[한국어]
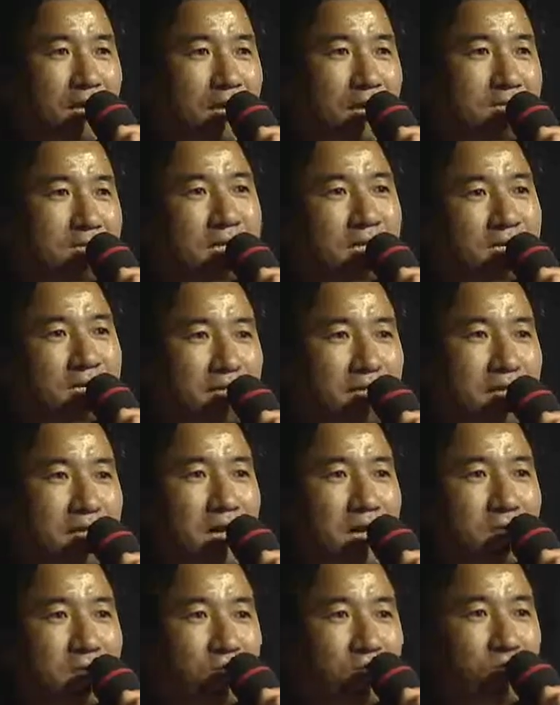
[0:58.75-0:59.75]
저같이 이렇게
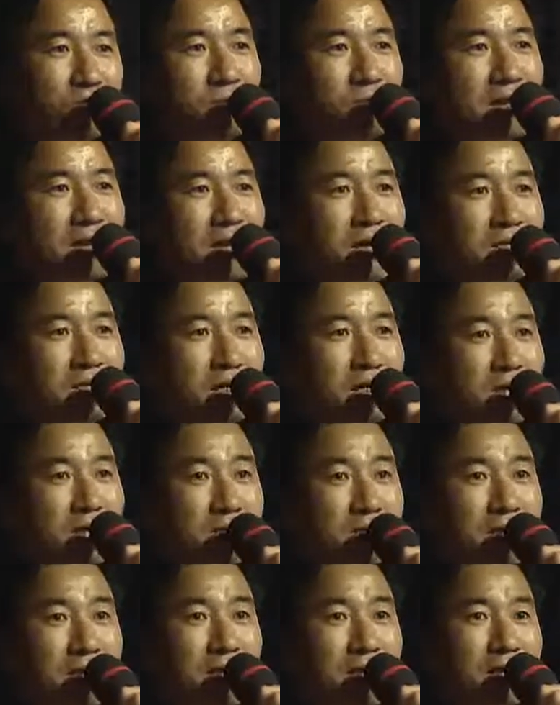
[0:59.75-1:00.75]
창업을 준비하거나
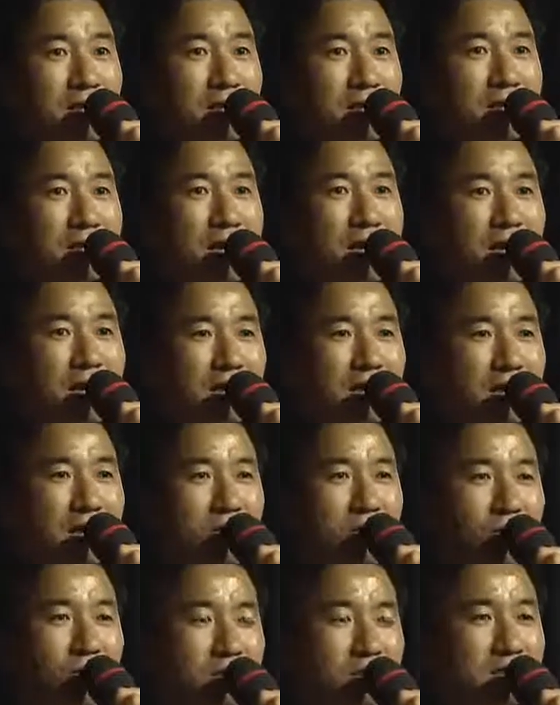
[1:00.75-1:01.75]
창업을 어,
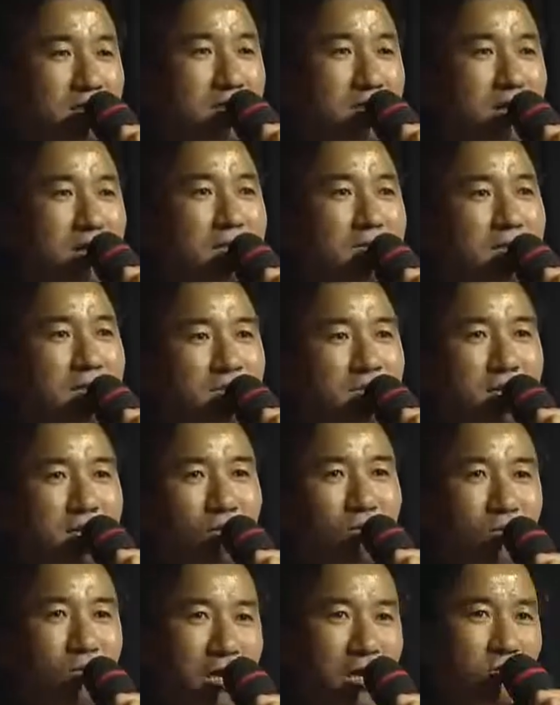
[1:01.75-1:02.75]
하기 위해서 하는 사람들한테
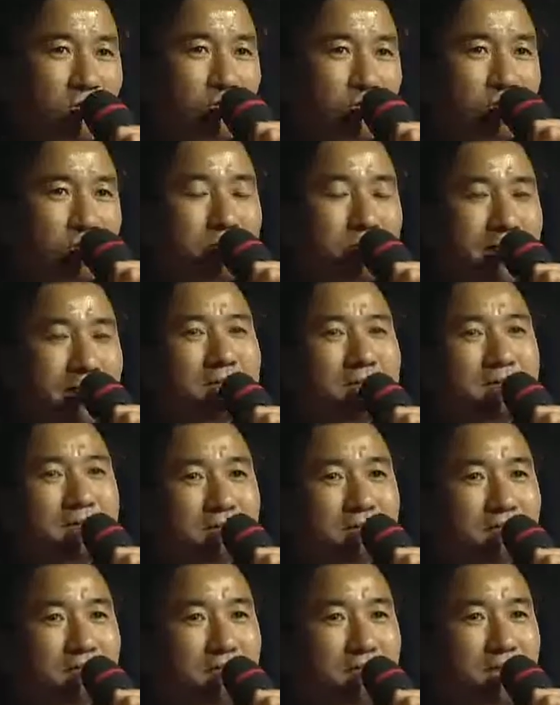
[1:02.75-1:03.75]
꼭 해주고 싶은
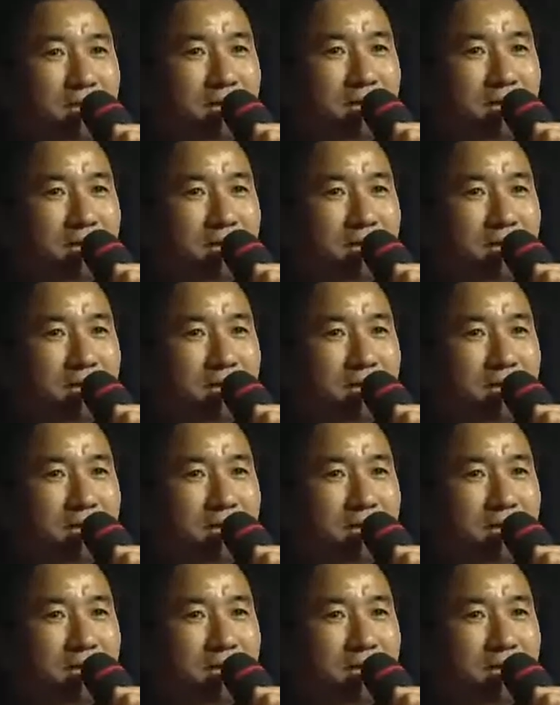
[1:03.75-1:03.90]
말씀